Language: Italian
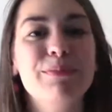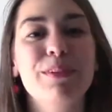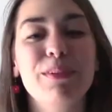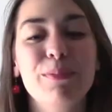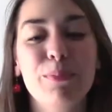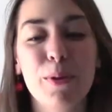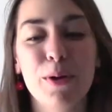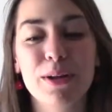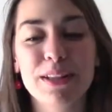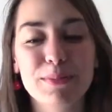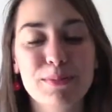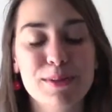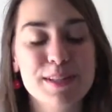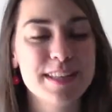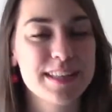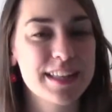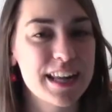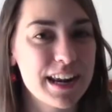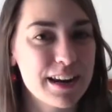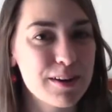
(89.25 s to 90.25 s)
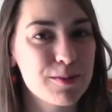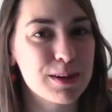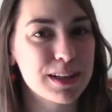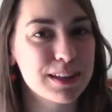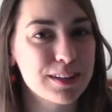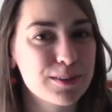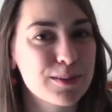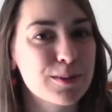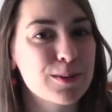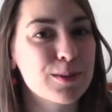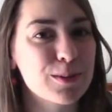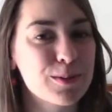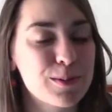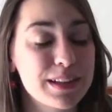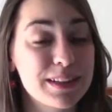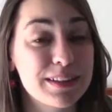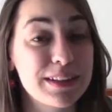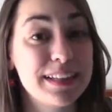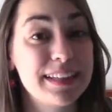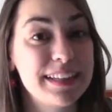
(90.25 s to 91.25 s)
vi può dimostrare quanto,
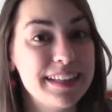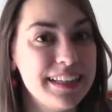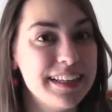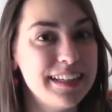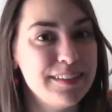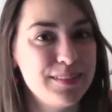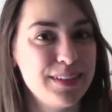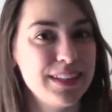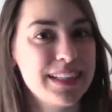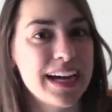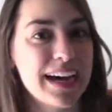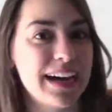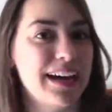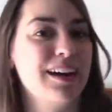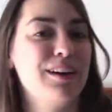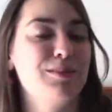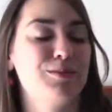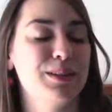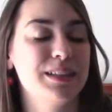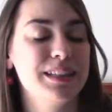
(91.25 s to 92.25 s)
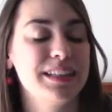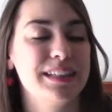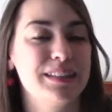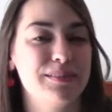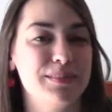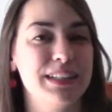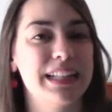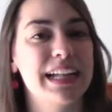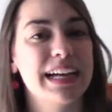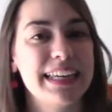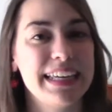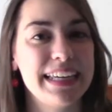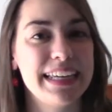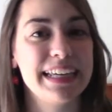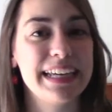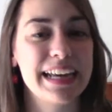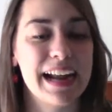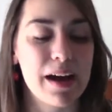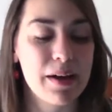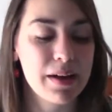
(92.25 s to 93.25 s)
quanto, è timida, quanto è timida
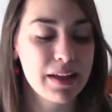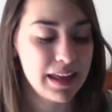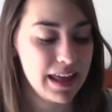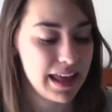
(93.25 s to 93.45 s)
Kira.